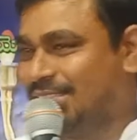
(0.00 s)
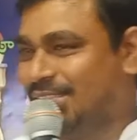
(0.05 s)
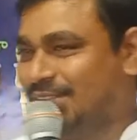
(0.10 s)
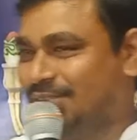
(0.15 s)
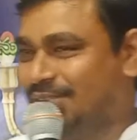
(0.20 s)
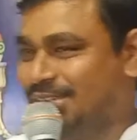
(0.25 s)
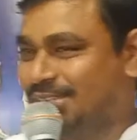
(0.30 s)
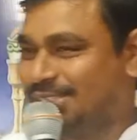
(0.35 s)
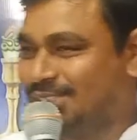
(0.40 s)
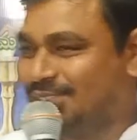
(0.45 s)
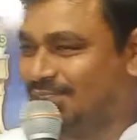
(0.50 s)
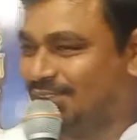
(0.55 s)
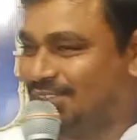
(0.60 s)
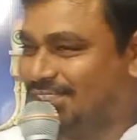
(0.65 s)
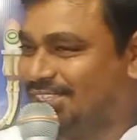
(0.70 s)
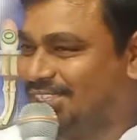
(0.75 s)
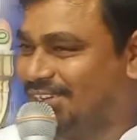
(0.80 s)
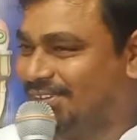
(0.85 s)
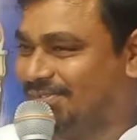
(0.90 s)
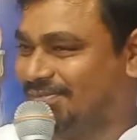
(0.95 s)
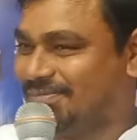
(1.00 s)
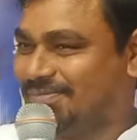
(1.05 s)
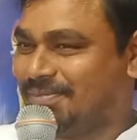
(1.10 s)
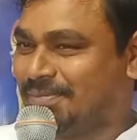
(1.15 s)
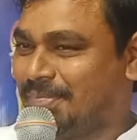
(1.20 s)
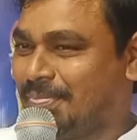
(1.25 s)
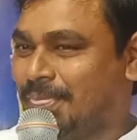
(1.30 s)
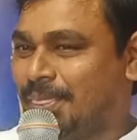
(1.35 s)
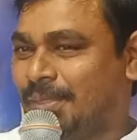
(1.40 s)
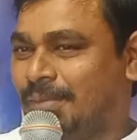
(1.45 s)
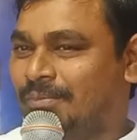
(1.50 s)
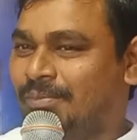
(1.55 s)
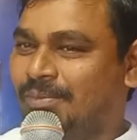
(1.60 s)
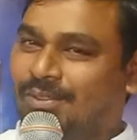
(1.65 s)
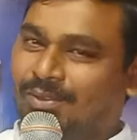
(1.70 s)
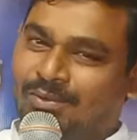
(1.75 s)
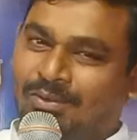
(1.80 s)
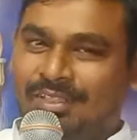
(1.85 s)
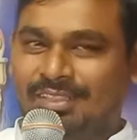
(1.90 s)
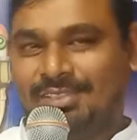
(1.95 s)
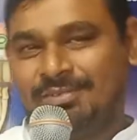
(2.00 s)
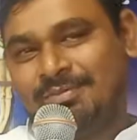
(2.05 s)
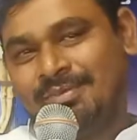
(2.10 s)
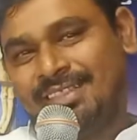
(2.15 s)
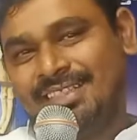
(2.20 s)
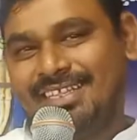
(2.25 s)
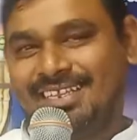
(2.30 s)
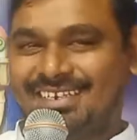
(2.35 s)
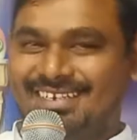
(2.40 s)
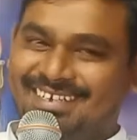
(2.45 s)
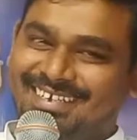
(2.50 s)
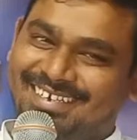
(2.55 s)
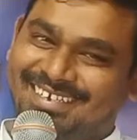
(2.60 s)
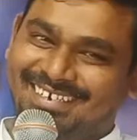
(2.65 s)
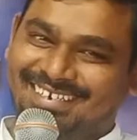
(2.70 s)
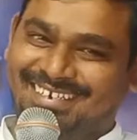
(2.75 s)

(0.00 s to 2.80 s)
దేవునికి స్తోత్రం కొంతమంది ఎట్టి